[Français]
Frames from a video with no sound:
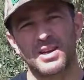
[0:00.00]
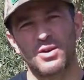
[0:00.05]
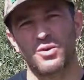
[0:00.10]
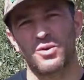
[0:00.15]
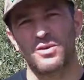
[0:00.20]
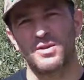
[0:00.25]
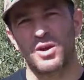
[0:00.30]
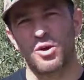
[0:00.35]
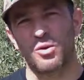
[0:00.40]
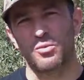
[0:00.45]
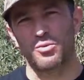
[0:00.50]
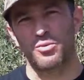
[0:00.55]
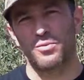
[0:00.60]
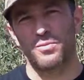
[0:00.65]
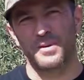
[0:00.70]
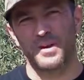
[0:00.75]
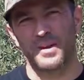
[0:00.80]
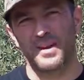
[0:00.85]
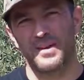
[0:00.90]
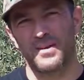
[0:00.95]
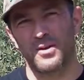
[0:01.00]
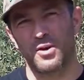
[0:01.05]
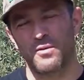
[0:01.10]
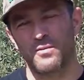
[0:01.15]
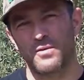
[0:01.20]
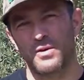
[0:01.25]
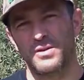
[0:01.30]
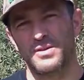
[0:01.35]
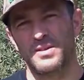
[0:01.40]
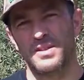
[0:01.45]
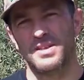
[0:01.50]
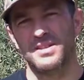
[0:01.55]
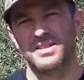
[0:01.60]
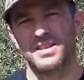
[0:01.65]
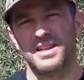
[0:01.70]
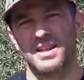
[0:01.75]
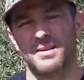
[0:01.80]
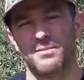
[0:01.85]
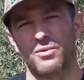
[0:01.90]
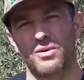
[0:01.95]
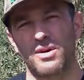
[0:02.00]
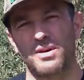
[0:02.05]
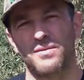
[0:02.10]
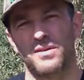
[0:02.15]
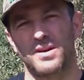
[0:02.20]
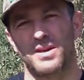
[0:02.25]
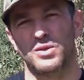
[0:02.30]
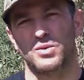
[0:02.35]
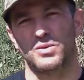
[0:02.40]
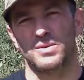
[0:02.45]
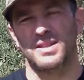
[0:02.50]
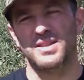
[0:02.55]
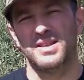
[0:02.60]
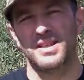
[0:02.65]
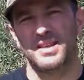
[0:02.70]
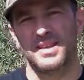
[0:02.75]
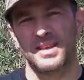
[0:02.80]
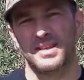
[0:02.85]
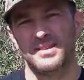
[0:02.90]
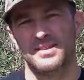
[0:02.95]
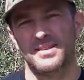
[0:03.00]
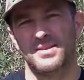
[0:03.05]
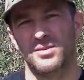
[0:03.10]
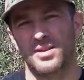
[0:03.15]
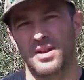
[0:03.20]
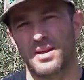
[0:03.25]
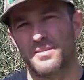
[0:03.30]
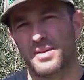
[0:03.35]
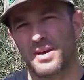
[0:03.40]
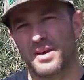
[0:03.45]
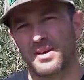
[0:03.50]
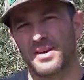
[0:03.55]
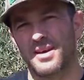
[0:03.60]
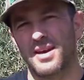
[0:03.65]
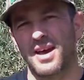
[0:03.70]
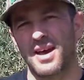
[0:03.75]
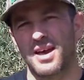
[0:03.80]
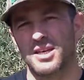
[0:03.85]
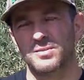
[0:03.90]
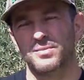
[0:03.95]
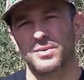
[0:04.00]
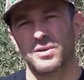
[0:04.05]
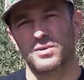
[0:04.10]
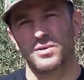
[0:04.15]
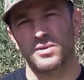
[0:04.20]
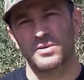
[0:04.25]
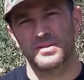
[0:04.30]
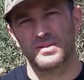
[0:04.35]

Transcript: le renard au plus près, on va utiliser la peau référence 75 de la marque HB Cols.